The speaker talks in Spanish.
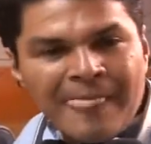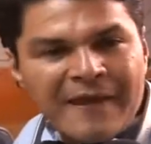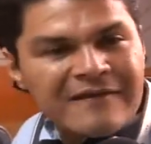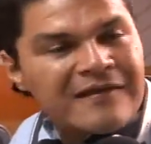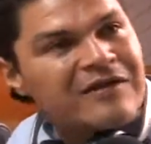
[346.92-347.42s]

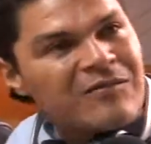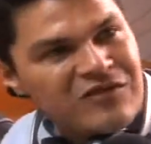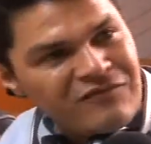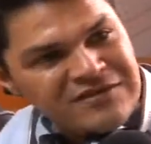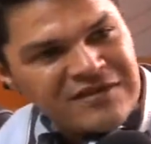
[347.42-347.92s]
que celebramos
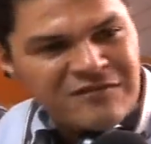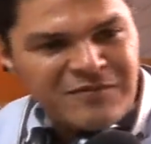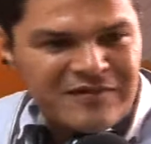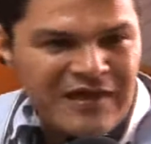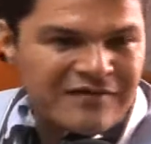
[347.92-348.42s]
en fechas
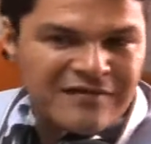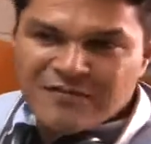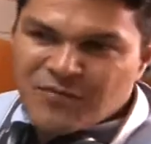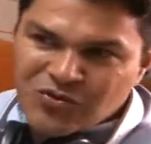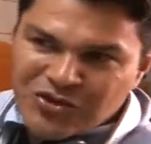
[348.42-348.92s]
especiales.
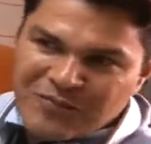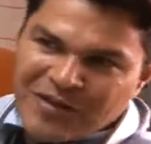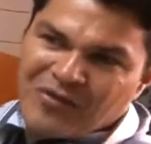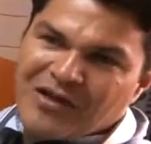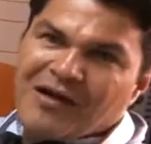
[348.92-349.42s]
Hace poco
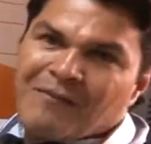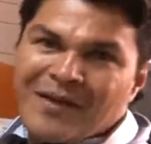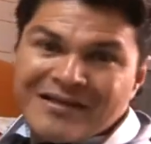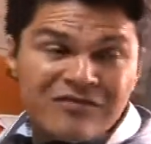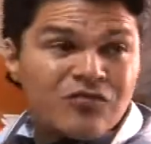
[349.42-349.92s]
terminamos la
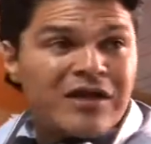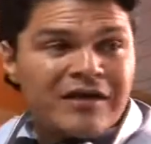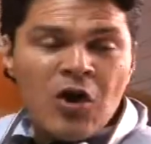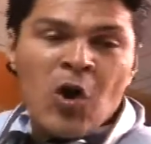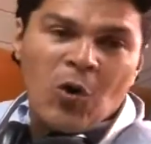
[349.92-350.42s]
parte
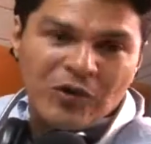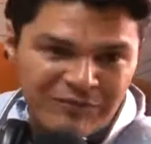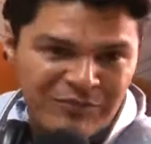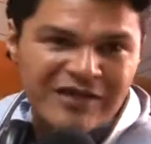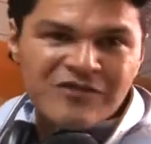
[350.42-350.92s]
escolar,
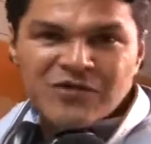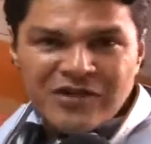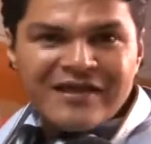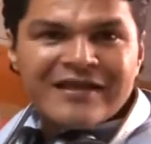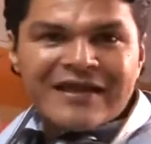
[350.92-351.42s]
Olímpica es
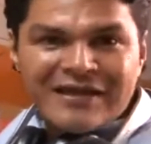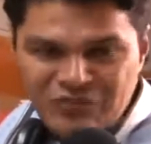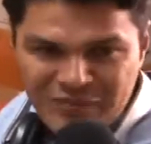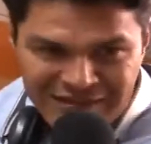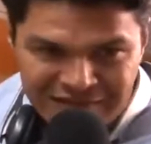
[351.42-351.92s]
pionera en regalar los
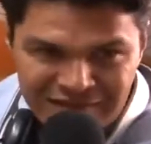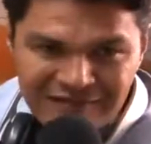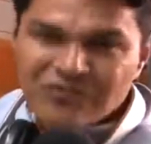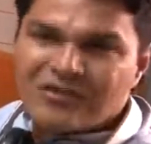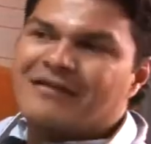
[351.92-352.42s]
maletines
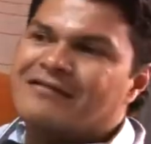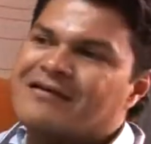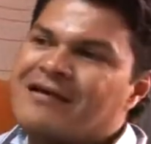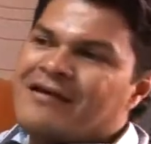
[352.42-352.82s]
escolares.